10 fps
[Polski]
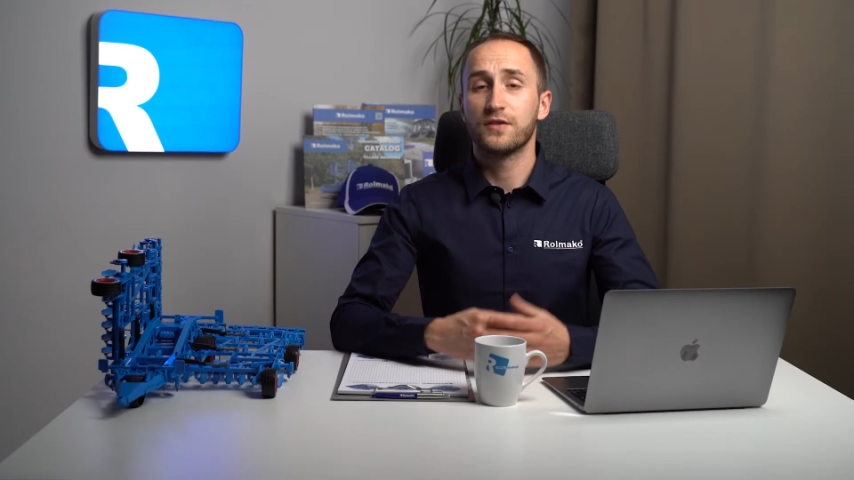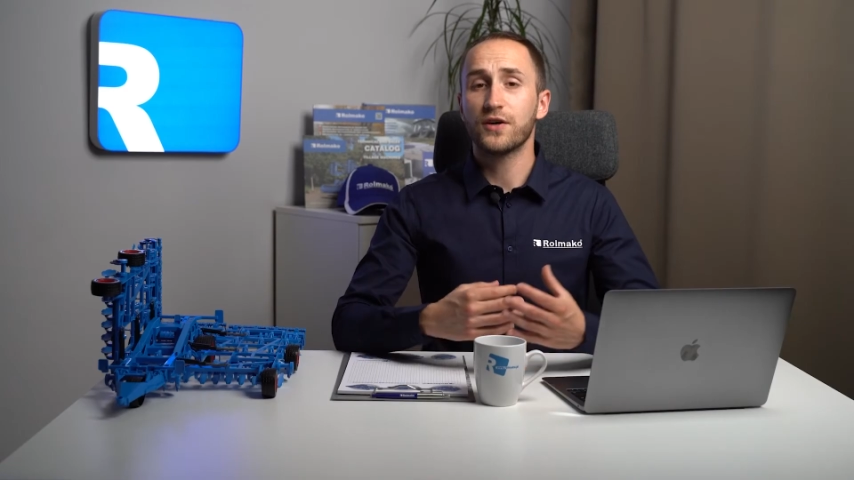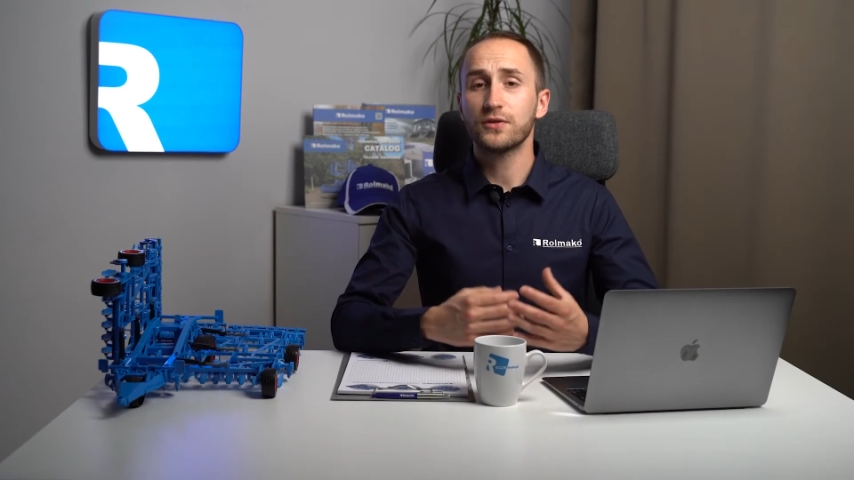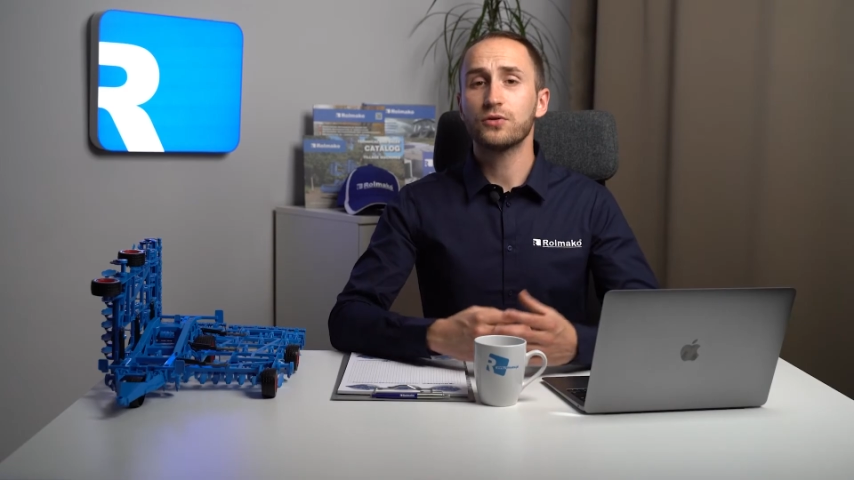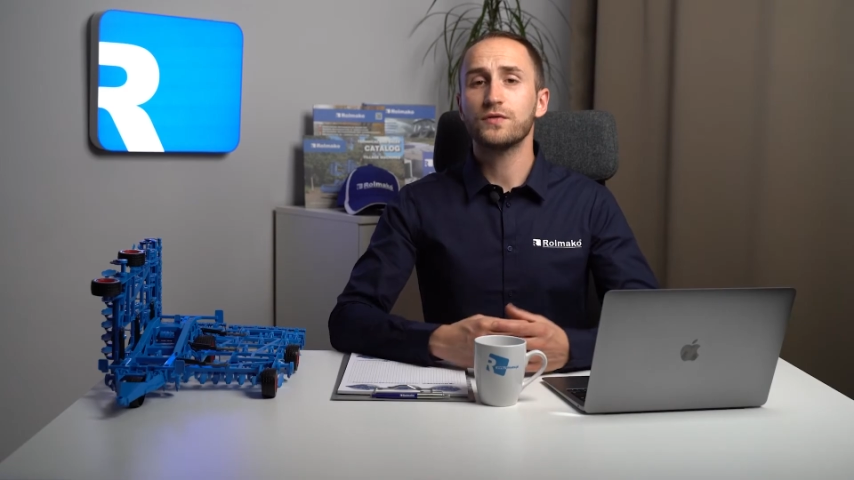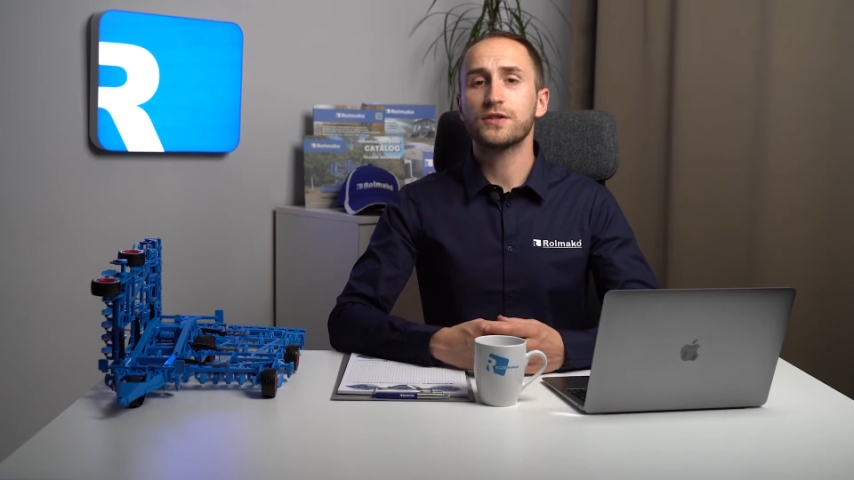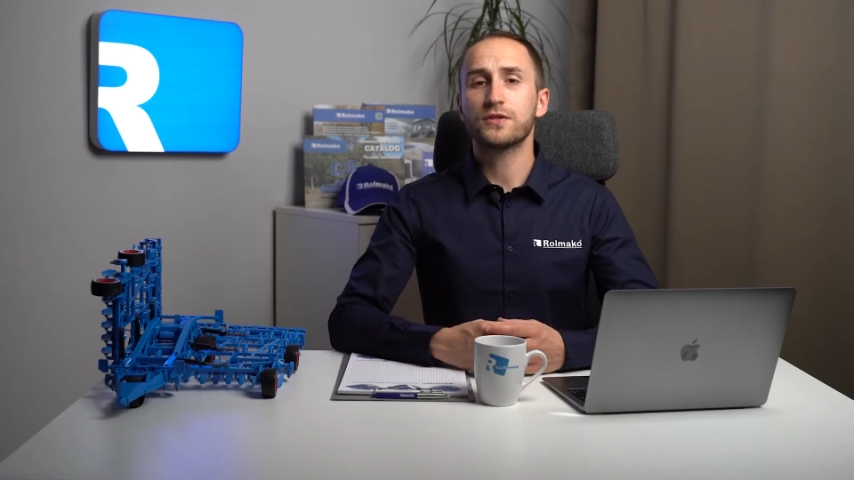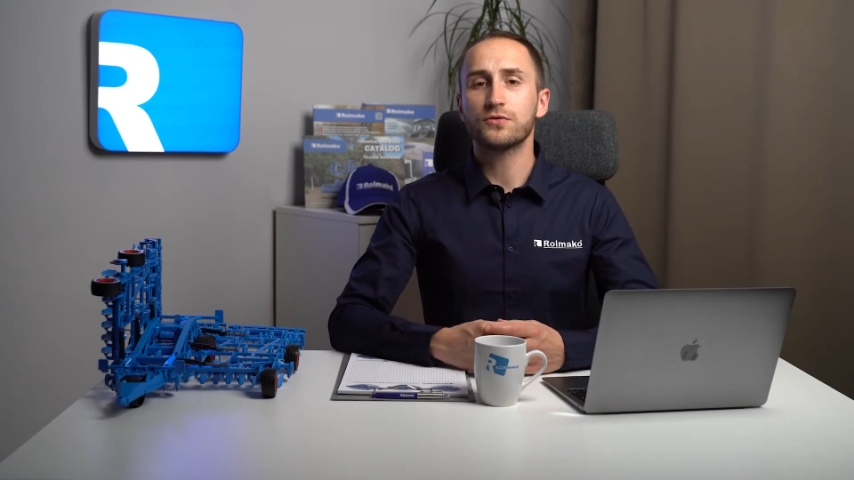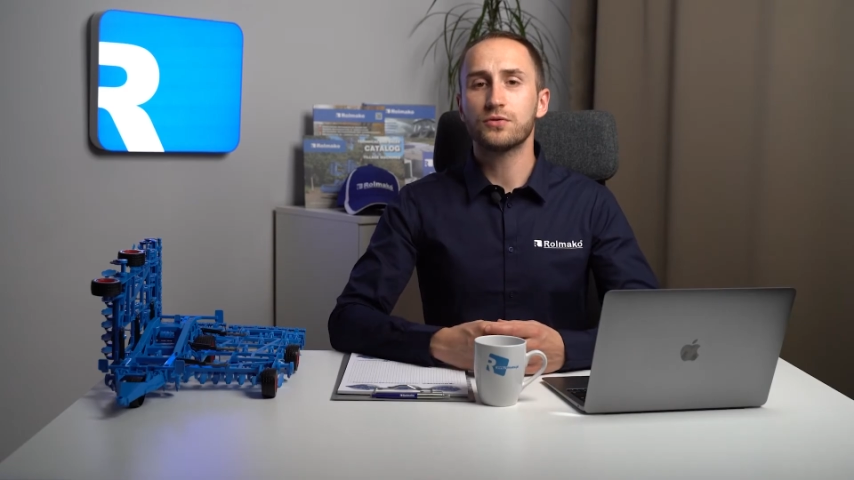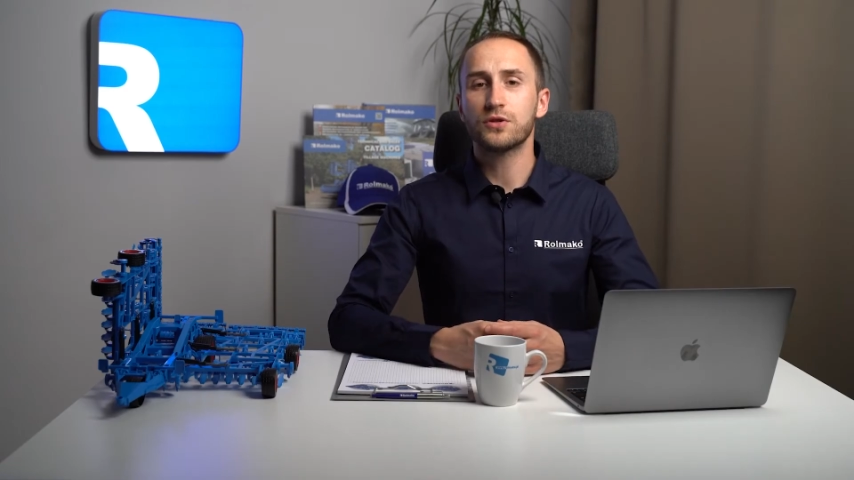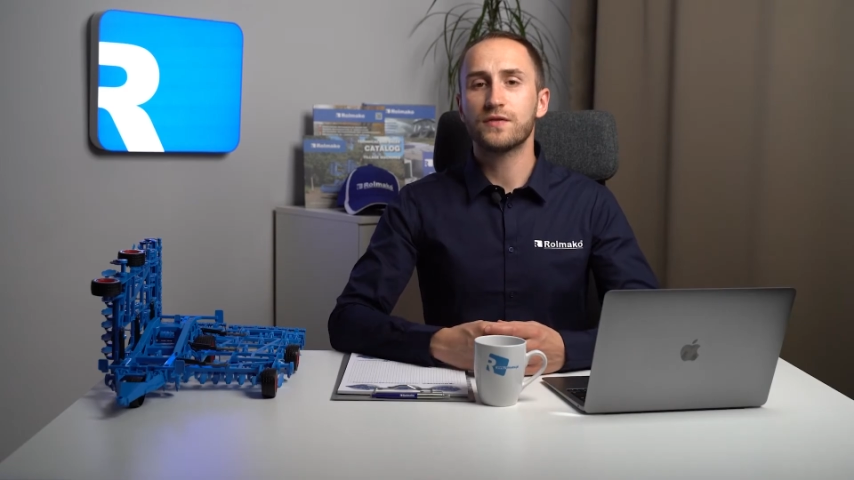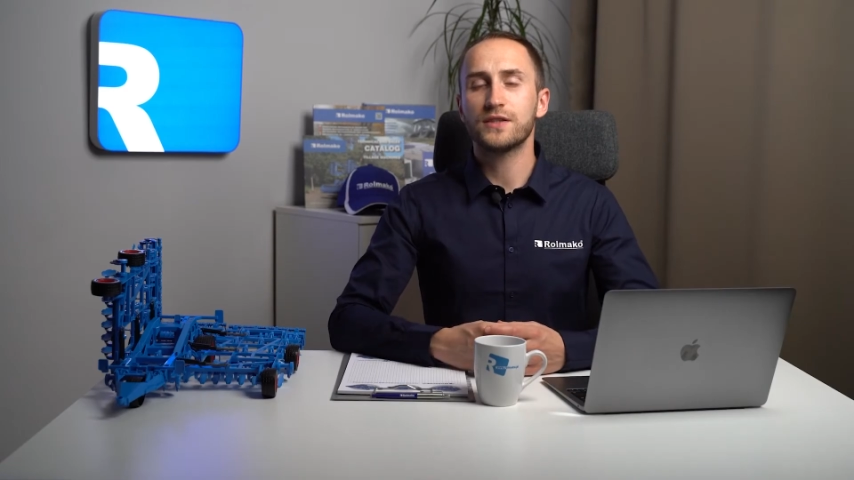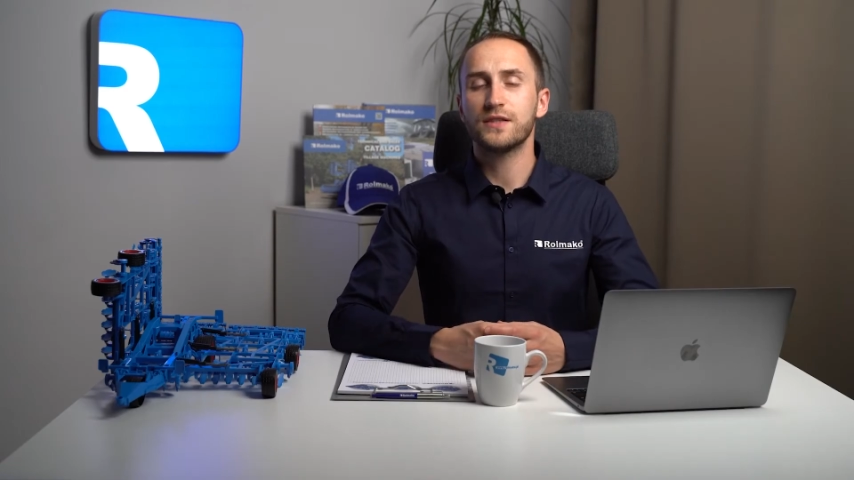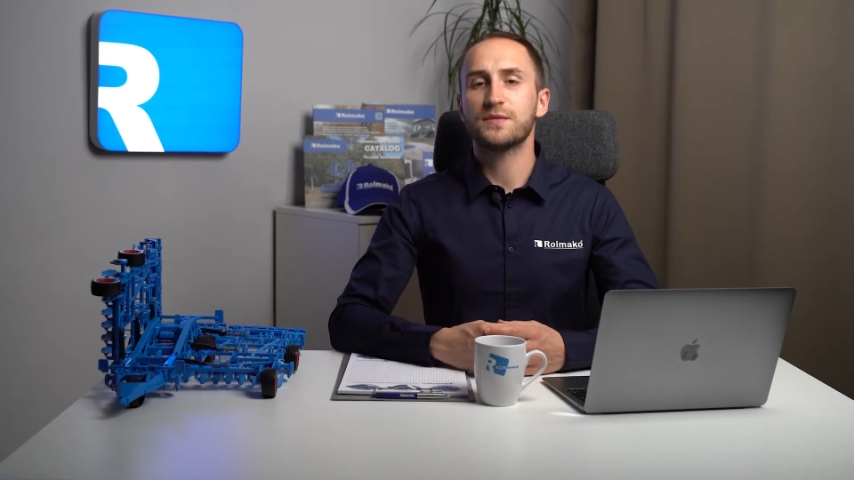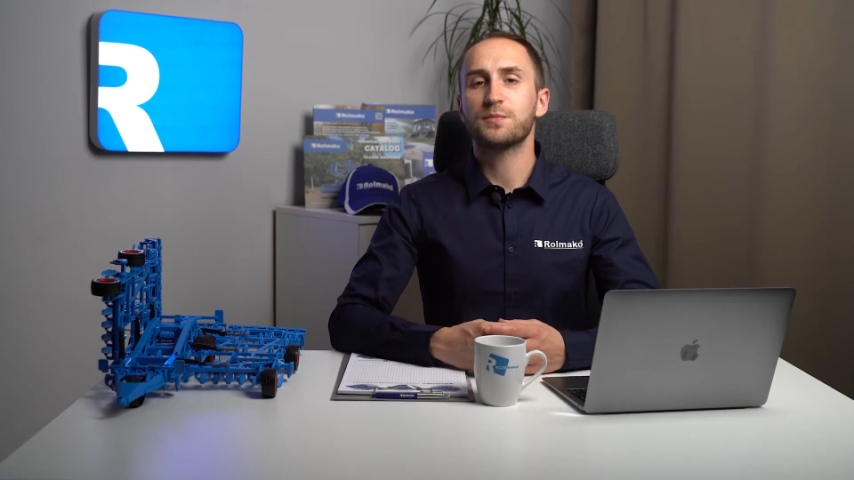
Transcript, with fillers: Warto również konsultować się